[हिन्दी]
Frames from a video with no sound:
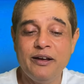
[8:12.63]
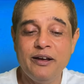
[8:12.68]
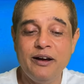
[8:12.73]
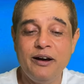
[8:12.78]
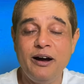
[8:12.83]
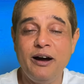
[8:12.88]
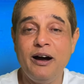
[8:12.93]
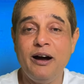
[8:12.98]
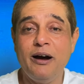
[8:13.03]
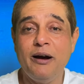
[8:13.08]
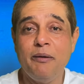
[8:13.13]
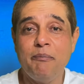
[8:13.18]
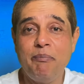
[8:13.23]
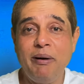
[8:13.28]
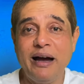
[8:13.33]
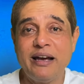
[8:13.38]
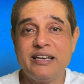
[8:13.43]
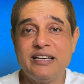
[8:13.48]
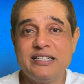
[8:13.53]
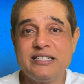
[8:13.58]
आ,
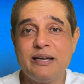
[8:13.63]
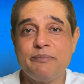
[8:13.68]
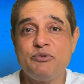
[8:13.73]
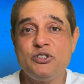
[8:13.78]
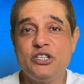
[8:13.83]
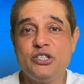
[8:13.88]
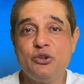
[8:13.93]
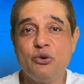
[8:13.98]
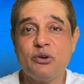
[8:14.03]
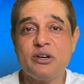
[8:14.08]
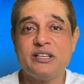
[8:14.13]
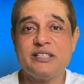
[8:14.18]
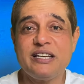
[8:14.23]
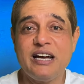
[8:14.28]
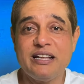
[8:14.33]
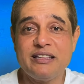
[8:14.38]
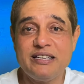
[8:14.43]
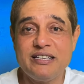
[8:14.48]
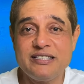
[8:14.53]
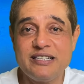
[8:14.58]
बाकी सब चीजों के
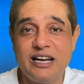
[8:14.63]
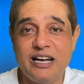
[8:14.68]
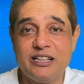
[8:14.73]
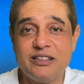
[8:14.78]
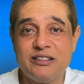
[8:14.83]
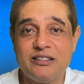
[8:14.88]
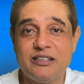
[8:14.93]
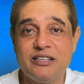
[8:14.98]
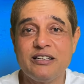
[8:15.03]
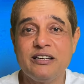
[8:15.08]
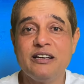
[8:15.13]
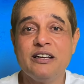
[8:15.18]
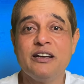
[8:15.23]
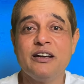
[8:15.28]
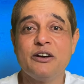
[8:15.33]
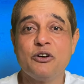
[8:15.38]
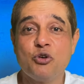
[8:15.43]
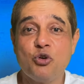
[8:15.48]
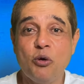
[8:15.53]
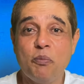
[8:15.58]
साथ ही
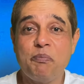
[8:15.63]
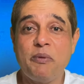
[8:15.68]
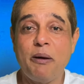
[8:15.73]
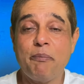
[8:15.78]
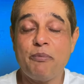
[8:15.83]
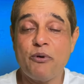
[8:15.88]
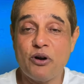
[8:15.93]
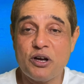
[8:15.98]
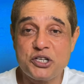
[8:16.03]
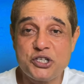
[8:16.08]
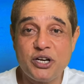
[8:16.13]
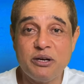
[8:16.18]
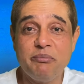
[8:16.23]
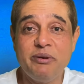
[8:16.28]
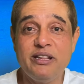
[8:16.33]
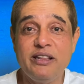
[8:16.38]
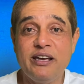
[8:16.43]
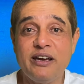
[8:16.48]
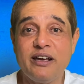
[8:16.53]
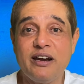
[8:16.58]
साथ ग्रुप का प्रोडक्शन
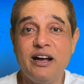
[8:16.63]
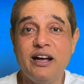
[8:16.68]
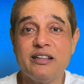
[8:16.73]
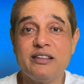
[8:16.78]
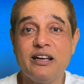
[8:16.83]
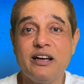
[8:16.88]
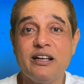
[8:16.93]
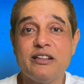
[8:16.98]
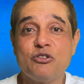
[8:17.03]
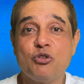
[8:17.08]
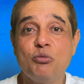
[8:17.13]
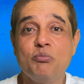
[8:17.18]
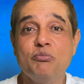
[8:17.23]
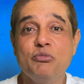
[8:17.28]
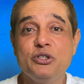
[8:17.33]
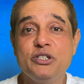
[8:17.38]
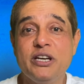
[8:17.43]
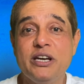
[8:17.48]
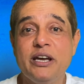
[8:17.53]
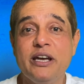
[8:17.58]
भी देख रहा था तो
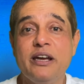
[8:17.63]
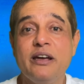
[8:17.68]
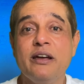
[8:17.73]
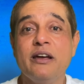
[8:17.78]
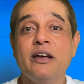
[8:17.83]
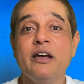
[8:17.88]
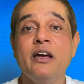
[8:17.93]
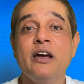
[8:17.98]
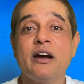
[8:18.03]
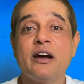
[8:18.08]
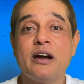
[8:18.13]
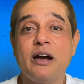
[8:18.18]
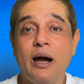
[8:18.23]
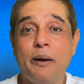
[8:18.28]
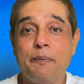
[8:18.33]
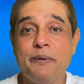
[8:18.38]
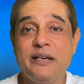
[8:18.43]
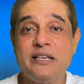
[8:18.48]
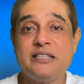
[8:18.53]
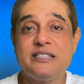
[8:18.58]
मुझे
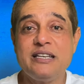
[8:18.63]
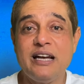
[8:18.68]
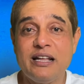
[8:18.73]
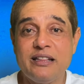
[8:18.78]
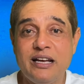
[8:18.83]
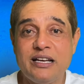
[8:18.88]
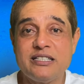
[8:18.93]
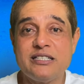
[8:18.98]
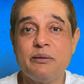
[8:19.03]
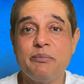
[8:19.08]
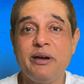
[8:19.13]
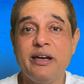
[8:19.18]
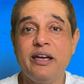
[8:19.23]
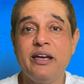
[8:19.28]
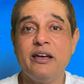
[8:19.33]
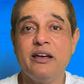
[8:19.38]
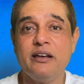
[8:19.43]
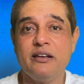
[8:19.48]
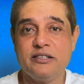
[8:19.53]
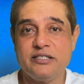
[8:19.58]
काफी ज्यादा समय
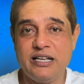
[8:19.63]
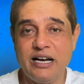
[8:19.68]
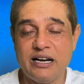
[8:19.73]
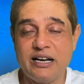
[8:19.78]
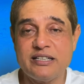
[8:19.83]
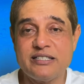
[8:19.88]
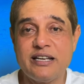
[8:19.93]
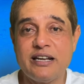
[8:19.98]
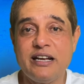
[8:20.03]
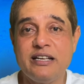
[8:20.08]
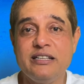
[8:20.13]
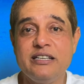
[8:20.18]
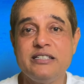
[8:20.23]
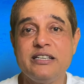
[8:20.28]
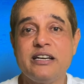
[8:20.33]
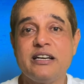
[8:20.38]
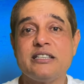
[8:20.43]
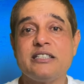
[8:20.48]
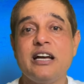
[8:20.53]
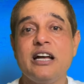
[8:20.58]
सागर सरहदी जी
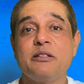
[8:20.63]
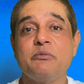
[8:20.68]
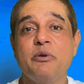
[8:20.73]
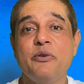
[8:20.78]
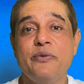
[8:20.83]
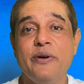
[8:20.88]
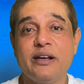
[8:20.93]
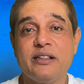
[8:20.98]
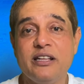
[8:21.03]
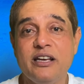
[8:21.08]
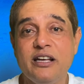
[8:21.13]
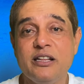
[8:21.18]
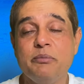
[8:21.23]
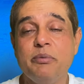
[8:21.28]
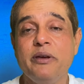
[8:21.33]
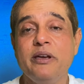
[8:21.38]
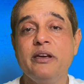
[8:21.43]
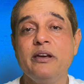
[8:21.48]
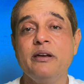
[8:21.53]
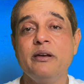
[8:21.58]
के साथ में व्यक्तिगत
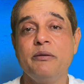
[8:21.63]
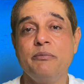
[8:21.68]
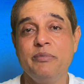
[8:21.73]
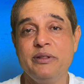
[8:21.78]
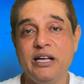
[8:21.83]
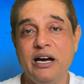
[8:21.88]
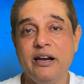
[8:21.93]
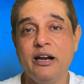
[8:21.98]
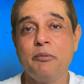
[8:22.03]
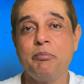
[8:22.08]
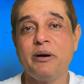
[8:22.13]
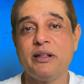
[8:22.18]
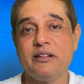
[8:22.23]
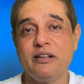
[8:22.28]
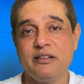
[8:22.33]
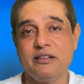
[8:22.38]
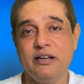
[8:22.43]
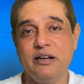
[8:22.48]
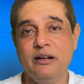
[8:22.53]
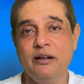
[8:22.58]
भी बिताना पड़ता
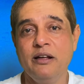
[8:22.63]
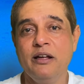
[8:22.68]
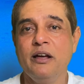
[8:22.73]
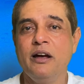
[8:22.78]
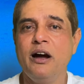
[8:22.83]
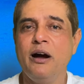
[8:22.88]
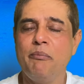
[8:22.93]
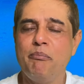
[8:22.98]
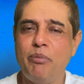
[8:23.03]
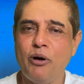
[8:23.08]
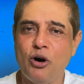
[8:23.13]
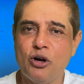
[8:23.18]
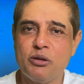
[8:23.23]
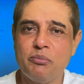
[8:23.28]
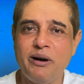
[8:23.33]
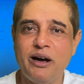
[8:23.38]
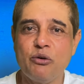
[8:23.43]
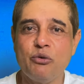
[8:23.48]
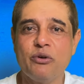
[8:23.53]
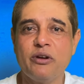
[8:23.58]
था हम बहुत
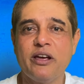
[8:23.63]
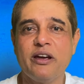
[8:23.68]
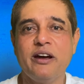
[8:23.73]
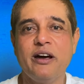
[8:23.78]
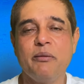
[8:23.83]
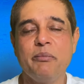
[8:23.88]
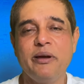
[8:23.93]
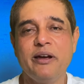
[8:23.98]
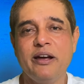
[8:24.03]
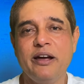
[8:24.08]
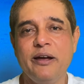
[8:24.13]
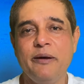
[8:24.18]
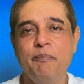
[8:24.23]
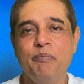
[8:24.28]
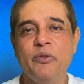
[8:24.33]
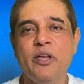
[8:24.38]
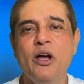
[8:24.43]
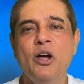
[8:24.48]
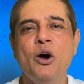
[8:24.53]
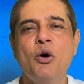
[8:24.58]
बार उनके घर में गए
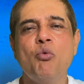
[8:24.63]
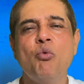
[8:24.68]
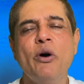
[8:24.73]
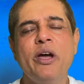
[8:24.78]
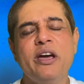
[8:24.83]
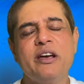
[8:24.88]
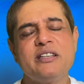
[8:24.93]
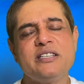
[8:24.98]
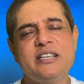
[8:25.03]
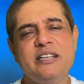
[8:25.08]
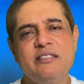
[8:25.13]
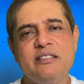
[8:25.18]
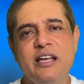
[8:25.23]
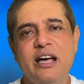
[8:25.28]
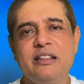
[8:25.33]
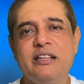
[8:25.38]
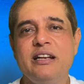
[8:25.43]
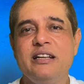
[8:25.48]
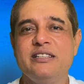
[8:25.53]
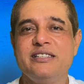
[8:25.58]
वो एक जिंदा
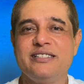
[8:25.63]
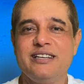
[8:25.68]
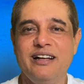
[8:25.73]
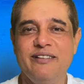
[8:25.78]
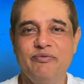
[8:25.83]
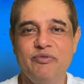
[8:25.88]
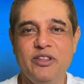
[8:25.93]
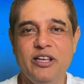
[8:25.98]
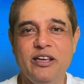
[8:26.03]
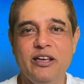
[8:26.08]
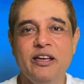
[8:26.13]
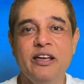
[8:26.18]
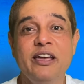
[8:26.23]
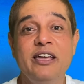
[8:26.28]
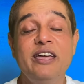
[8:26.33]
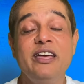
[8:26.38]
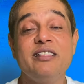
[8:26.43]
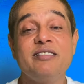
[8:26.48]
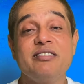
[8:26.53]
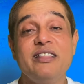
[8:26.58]
दिल इंसान थे
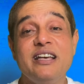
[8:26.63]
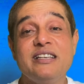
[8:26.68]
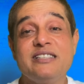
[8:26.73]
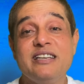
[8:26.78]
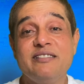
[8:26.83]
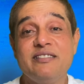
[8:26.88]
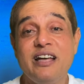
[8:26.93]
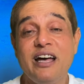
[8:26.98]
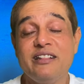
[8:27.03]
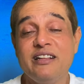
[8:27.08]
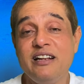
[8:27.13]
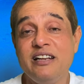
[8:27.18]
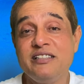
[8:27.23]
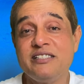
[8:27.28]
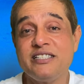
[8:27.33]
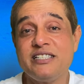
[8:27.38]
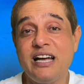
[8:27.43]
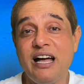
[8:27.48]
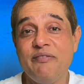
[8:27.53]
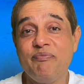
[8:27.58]
इतने जिंदा दिल
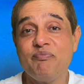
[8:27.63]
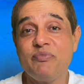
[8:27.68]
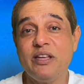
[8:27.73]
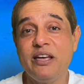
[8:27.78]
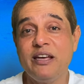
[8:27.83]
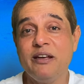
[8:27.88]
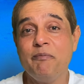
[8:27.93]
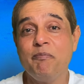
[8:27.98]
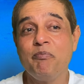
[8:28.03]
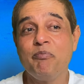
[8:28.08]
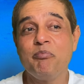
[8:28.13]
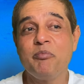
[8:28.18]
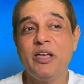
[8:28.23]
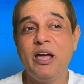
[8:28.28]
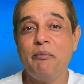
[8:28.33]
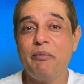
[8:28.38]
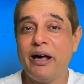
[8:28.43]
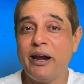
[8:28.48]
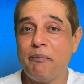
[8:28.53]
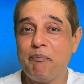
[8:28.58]
इंसान थे कि
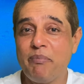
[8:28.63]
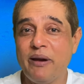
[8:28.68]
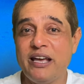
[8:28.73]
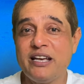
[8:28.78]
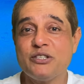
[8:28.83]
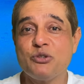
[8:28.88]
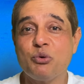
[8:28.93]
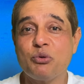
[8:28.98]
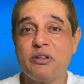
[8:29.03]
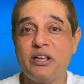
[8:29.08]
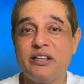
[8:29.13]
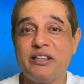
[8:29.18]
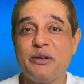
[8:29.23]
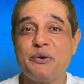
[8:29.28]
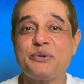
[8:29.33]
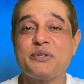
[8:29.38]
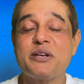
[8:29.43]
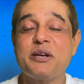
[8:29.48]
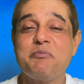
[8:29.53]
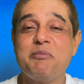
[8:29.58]
हमारे प्लेस होते थे
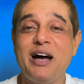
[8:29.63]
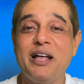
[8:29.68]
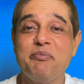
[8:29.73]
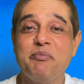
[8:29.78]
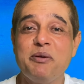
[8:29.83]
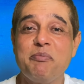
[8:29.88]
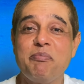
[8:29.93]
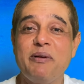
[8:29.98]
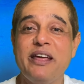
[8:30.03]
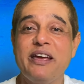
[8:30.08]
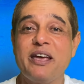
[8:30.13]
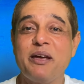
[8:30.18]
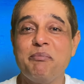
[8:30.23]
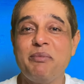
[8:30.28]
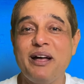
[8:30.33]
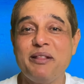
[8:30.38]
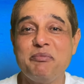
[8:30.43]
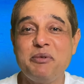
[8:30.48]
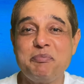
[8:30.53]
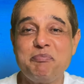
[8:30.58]
उसके बाद में प्ले के
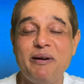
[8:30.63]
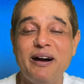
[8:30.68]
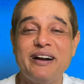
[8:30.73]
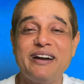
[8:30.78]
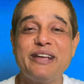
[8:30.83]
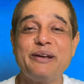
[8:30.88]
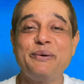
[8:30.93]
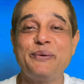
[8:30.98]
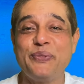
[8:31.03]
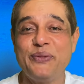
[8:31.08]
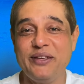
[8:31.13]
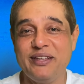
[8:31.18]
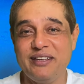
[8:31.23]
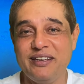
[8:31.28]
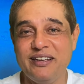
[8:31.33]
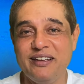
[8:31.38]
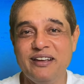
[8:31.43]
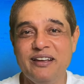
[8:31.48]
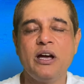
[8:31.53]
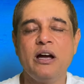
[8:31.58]
बाद में पार्टी होती
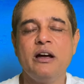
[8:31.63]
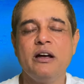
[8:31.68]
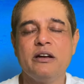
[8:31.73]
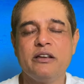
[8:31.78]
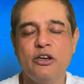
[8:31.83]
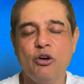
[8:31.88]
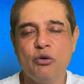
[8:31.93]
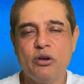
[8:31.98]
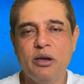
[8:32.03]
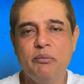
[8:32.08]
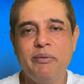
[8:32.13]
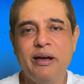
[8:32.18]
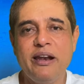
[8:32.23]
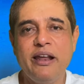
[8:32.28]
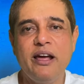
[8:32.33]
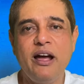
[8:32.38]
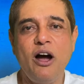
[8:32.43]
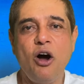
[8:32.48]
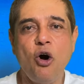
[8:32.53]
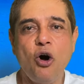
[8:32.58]
थी क्योंकि
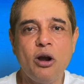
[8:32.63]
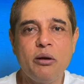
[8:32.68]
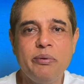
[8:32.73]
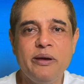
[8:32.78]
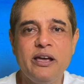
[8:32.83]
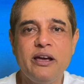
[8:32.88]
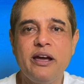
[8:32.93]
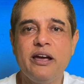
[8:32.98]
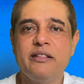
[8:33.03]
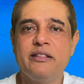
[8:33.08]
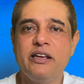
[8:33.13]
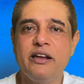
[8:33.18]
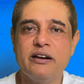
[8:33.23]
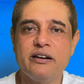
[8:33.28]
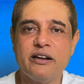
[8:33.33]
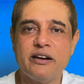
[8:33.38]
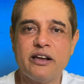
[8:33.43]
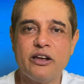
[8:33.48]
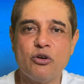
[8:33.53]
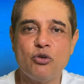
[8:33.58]
मैंने और भी कई
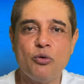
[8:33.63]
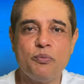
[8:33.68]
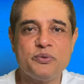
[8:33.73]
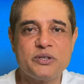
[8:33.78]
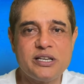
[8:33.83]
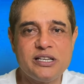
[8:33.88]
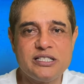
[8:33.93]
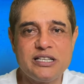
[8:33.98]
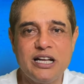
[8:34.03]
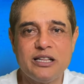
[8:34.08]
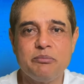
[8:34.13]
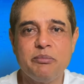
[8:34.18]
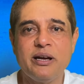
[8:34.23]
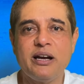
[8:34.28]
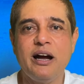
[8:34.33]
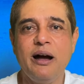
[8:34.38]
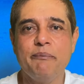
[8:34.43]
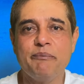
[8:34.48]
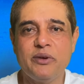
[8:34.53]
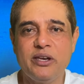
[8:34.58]
थिएटर के ग्रुप्स के साथ में
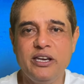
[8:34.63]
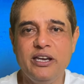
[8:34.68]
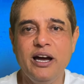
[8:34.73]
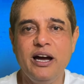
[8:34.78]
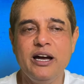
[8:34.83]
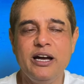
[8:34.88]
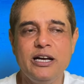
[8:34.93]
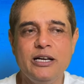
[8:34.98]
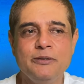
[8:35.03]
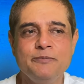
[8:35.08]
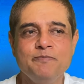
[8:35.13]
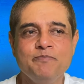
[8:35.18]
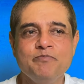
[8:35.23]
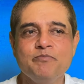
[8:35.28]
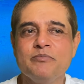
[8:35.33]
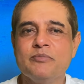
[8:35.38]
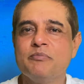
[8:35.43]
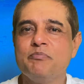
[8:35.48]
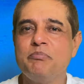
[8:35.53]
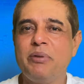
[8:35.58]
काम किया है
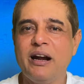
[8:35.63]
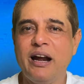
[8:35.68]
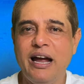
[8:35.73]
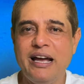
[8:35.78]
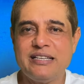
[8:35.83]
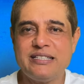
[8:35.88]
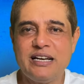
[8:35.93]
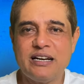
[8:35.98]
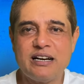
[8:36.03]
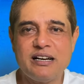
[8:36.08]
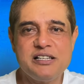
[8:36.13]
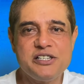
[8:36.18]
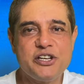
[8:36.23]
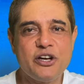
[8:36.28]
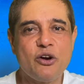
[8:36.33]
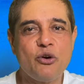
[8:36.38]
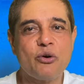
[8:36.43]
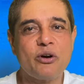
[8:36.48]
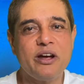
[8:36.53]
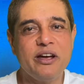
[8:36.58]
पर ऐसा
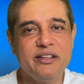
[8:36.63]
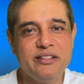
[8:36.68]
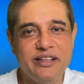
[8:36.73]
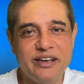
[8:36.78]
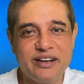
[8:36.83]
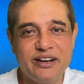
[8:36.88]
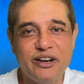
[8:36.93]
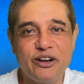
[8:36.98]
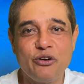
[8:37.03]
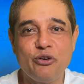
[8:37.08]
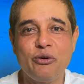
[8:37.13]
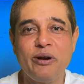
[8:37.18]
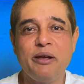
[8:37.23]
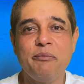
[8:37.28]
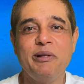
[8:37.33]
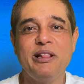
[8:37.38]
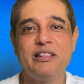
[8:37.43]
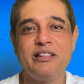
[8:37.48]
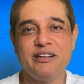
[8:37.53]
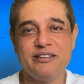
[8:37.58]
कल्चर और कहीं देखने को नहीं
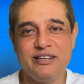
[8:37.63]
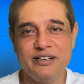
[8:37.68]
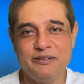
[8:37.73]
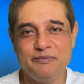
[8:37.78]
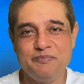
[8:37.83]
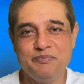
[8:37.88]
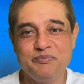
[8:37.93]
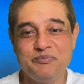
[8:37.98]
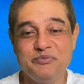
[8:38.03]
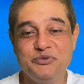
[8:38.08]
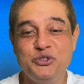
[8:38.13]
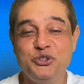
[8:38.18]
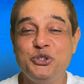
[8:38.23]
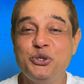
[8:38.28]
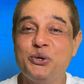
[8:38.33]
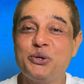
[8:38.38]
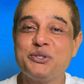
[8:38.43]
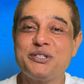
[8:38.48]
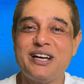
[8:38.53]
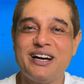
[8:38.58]
मिलता था
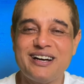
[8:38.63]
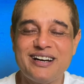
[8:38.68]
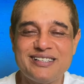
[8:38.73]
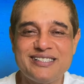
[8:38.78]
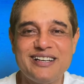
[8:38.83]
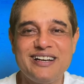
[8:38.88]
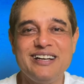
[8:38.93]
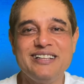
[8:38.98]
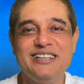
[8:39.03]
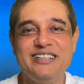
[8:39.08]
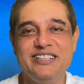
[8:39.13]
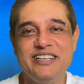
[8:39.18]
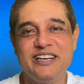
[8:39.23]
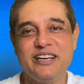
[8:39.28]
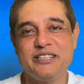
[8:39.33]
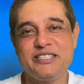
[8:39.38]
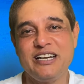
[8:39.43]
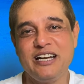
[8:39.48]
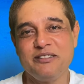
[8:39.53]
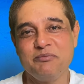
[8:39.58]
जो सागर सरहदी जी
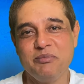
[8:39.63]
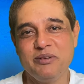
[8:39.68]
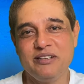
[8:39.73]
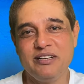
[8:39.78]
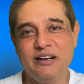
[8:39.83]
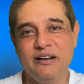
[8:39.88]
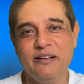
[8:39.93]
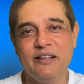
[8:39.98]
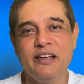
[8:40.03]
के साथ में था